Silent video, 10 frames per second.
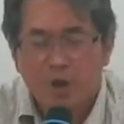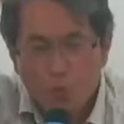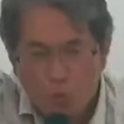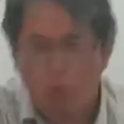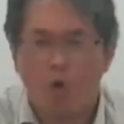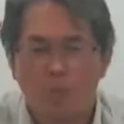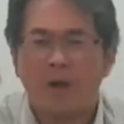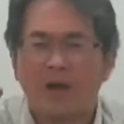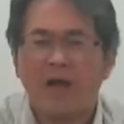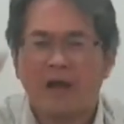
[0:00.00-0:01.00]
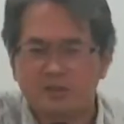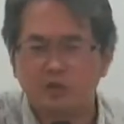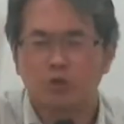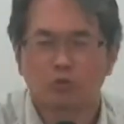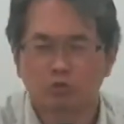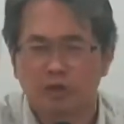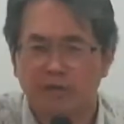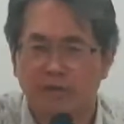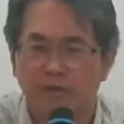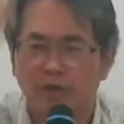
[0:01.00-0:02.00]
我们还是守住了这
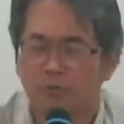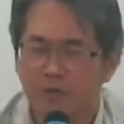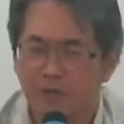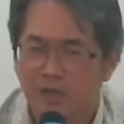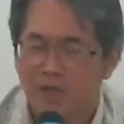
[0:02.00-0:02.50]
块土地？